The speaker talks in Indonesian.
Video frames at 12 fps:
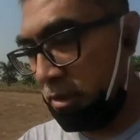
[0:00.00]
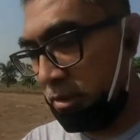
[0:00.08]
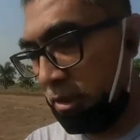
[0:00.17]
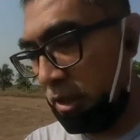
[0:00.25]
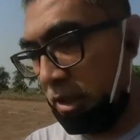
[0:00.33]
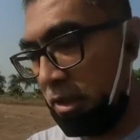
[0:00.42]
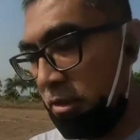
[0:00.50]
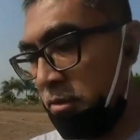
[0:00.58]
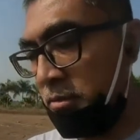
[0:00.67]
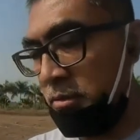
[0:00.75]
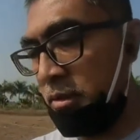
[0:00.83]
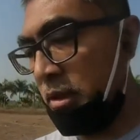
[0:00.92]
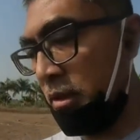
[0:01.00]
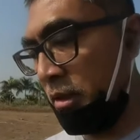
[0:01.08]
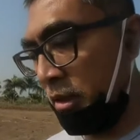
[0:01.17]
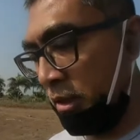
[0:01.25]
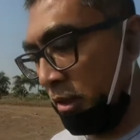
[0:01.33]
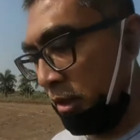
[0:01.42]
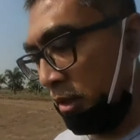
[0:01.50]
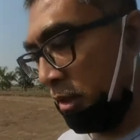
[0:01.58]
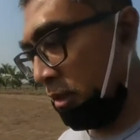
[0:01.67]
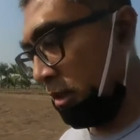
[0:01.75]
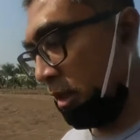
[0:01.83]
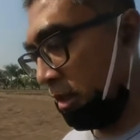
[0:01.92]
dengan
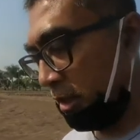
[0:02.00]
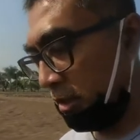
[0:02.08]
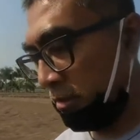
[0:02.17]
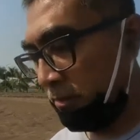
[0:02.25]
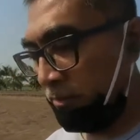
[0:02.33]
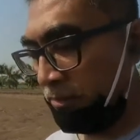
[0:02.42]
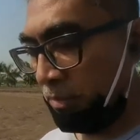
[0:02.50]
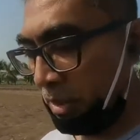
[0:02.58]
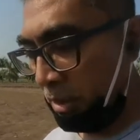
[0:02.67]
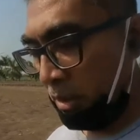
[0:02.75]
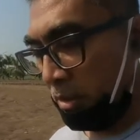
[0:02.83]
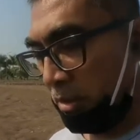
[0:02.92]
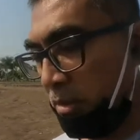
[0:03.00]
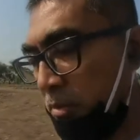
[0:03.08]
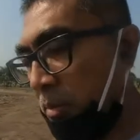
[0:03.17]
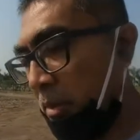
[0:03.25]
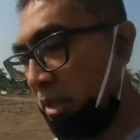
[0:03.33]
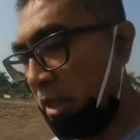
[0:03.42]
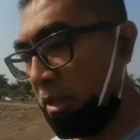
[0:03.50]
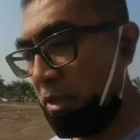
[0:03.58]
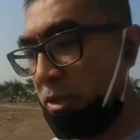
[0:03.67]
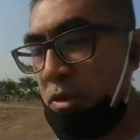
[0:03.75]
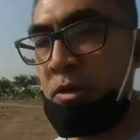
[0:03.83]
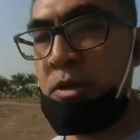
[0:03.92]
uh, teknik pemetaan
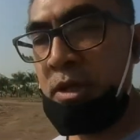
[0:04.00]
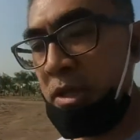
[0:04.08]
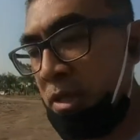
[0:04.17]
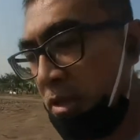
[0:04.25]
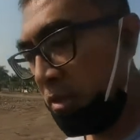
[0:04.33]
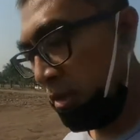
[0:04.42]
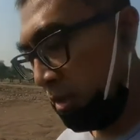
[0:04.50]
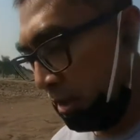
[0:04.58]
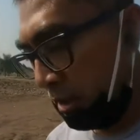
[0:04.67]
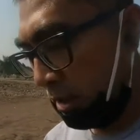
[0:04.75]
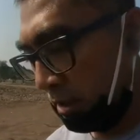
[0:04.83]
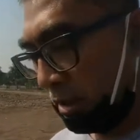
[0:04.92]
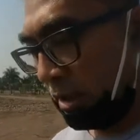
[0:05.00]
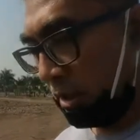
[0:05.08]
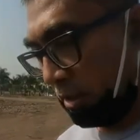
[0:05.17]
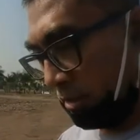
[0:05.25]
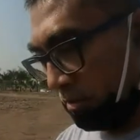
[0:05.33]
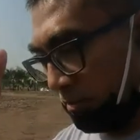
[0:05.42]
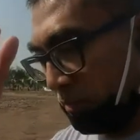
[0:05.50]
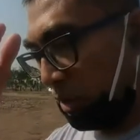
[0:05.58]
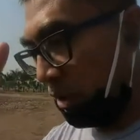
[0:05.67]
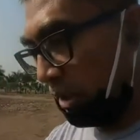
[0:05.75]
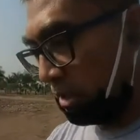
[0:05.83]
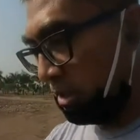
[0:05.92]
geologi kita
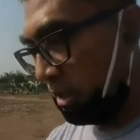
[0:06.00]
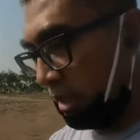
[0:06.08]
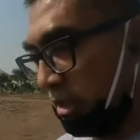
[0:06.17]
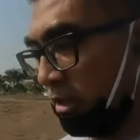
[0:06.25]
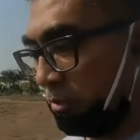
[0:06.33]
proyeksikan ke